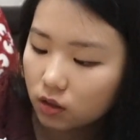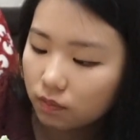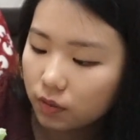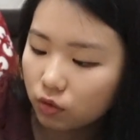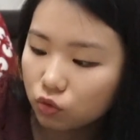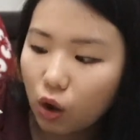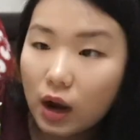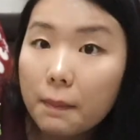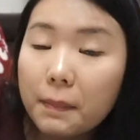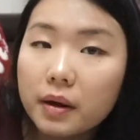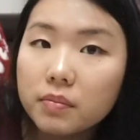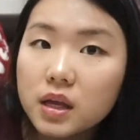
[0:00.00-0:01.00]
pero no a la
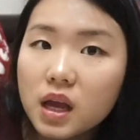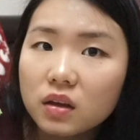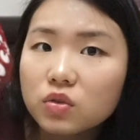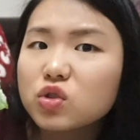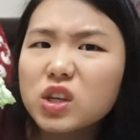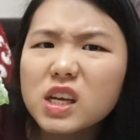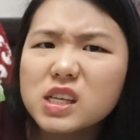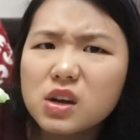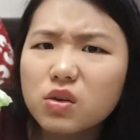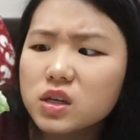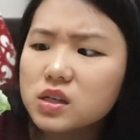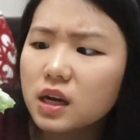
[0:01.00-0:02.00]
par mía, no sé, es
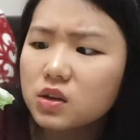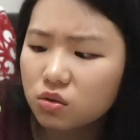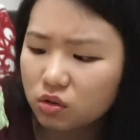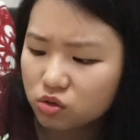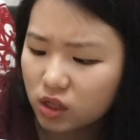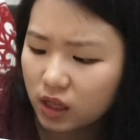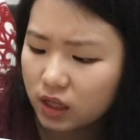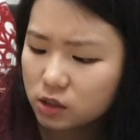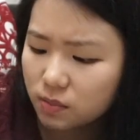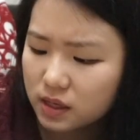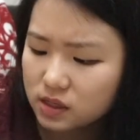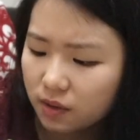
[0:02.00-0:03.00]
algo extraño, a ustedes les
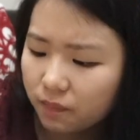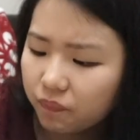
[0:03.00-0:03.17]
pasa.